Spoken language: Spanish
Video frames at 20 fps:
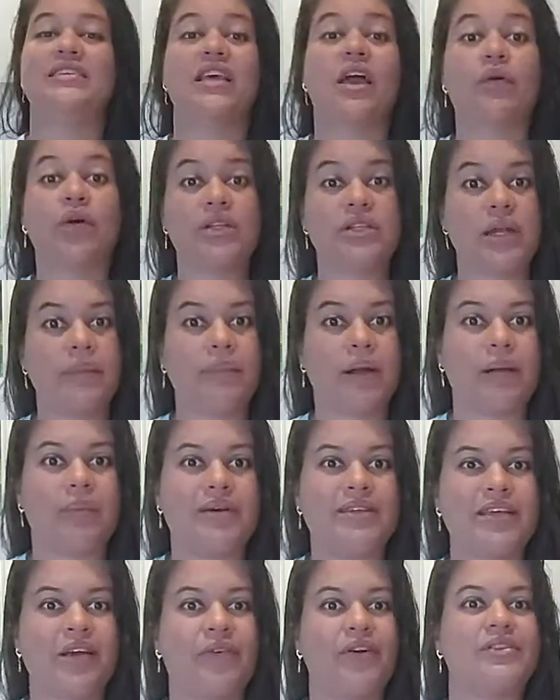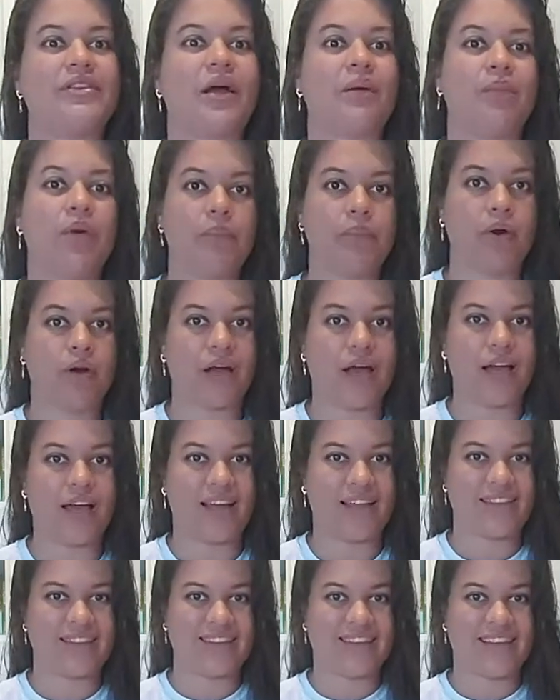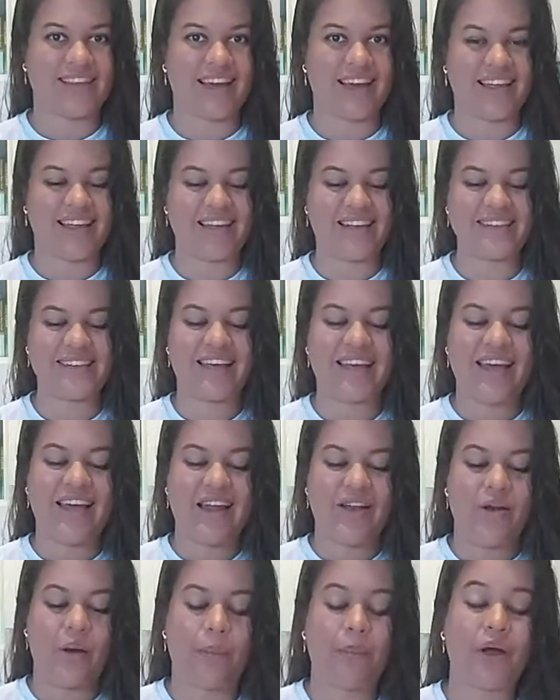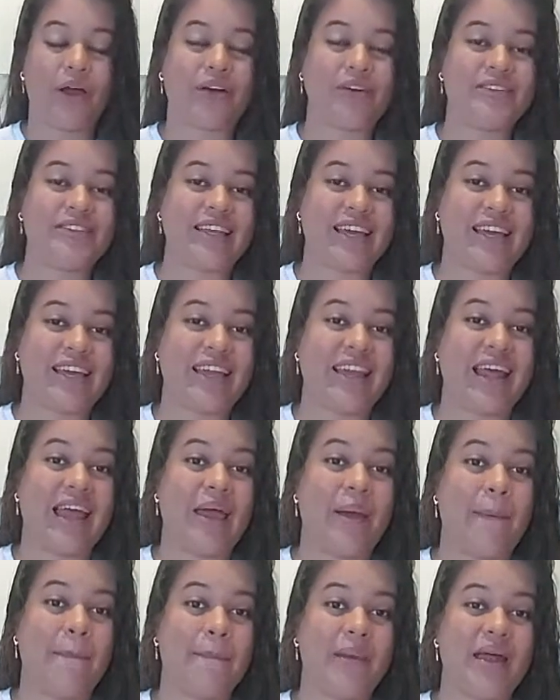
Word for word: Se encuentra en Panamá y se encuentra en muy pocas cantidades. Lo puedes conseguir en